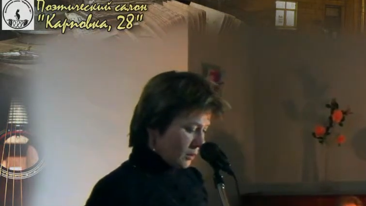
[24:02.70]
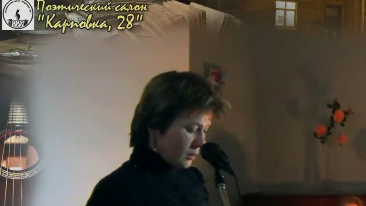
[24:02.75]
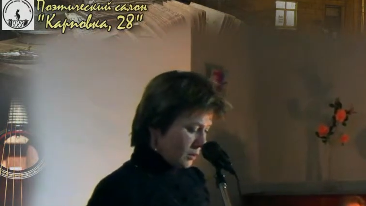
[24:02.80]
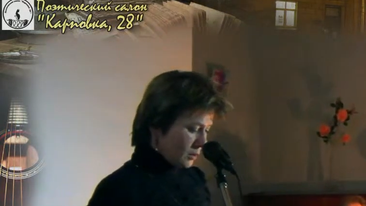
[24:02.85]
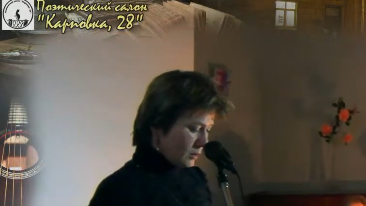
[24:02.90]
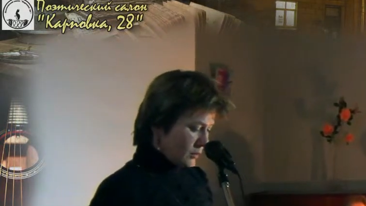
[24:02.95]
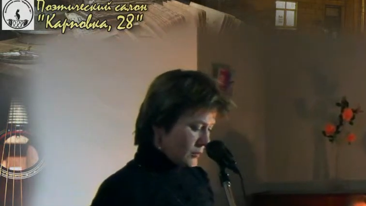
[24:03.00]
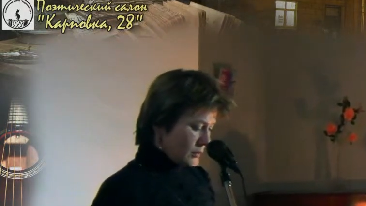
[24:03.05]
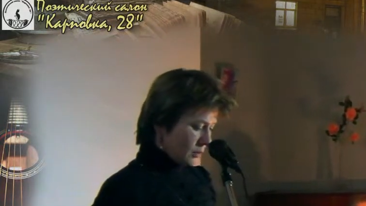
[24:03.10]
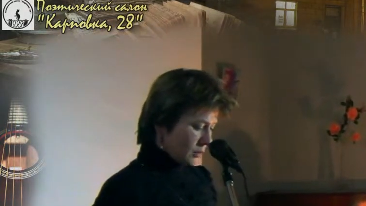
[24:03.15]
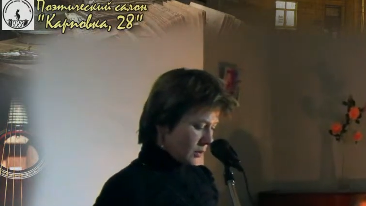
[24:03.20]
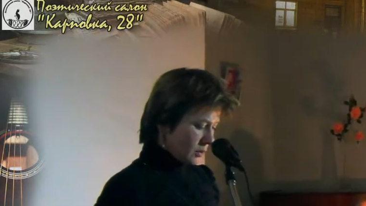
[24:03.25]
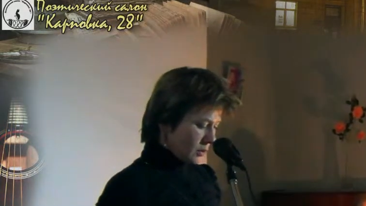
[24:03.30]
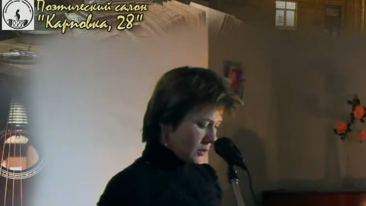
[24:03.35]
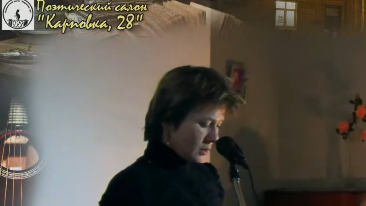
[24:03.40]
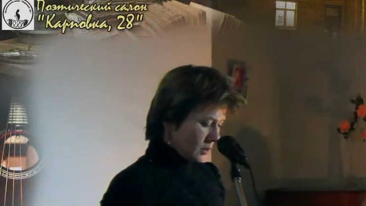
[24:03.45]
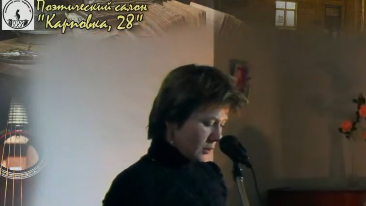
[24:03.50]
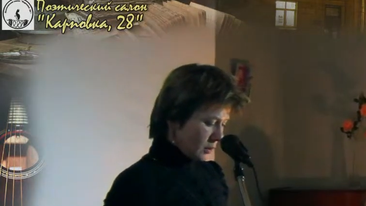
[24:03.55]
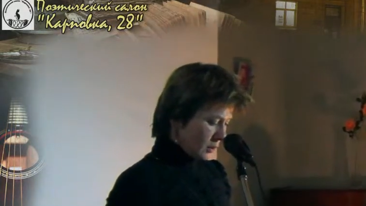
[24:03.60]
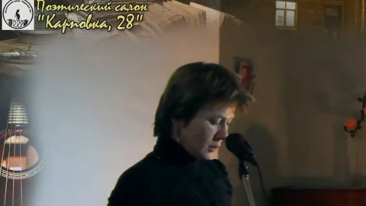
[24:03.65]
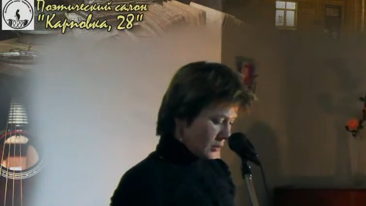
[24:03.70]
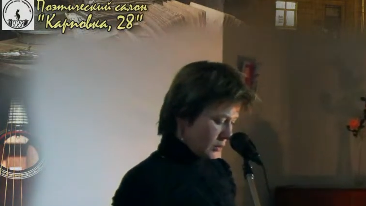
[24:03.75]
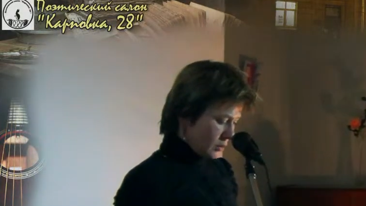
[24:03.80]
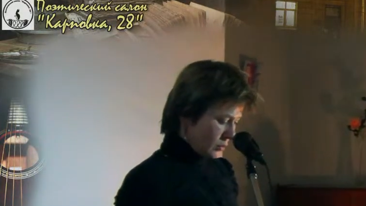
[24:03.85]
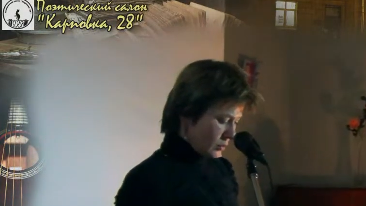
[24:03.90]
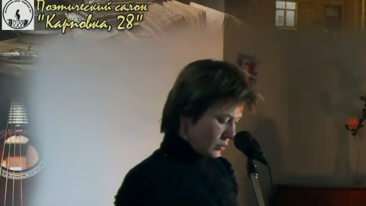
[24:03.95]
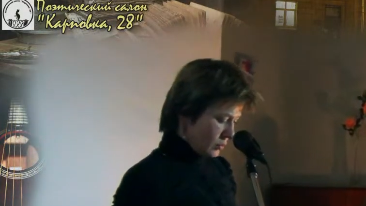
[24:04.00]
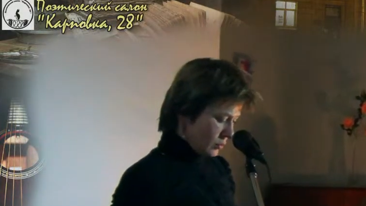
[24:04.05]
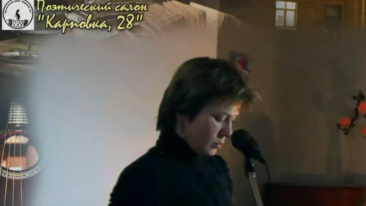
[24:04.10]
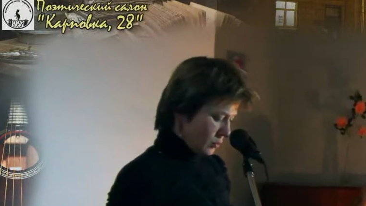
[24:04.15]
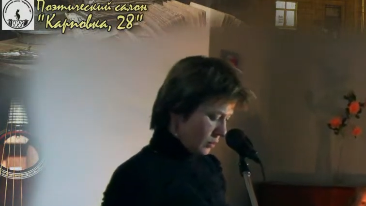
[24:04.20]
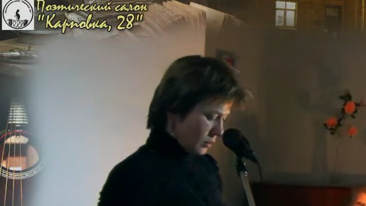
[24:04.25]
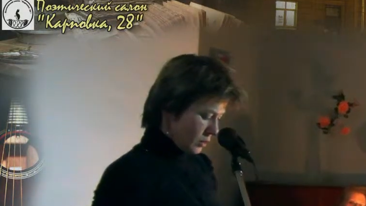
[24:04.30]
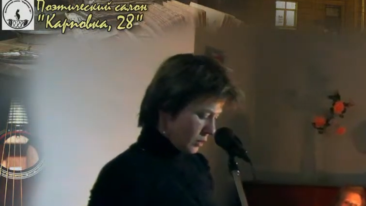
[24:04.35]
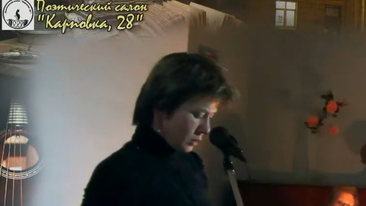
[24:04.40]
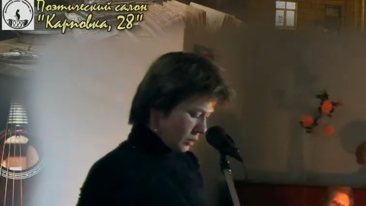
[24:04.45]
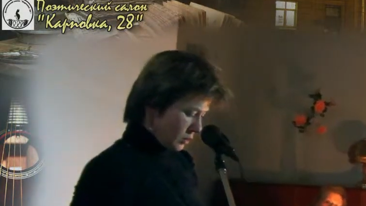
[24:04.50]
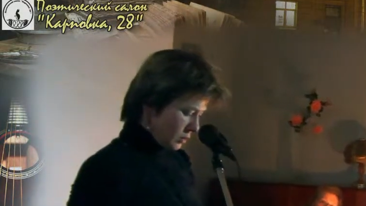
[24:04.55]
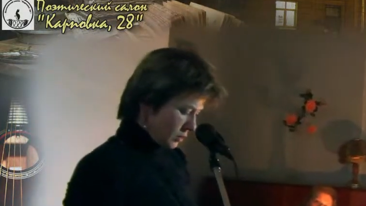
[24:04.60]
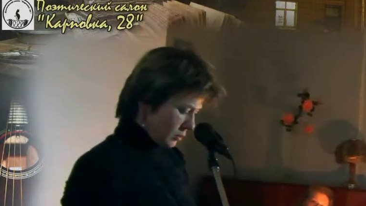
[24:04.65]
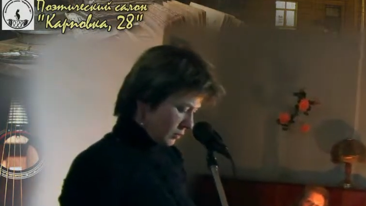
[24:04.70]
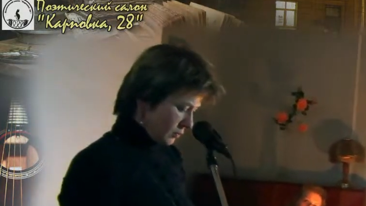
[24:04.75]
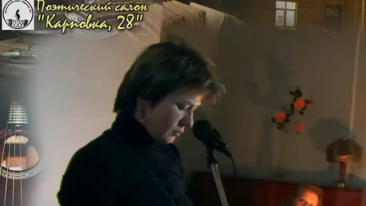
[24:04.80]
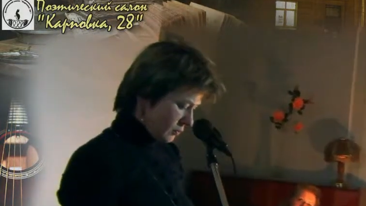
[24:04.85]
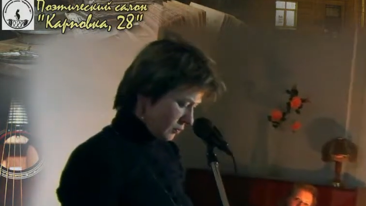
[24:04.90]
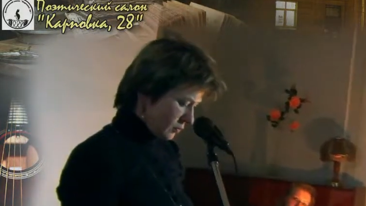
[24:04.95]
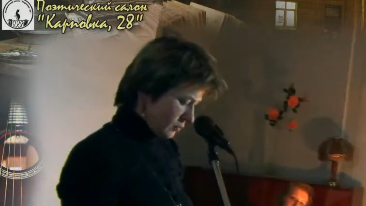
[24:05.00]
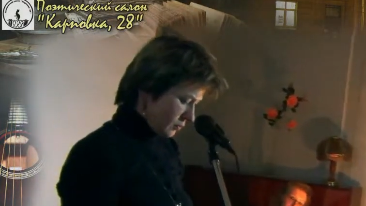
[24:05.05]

Ну вот отсюда же.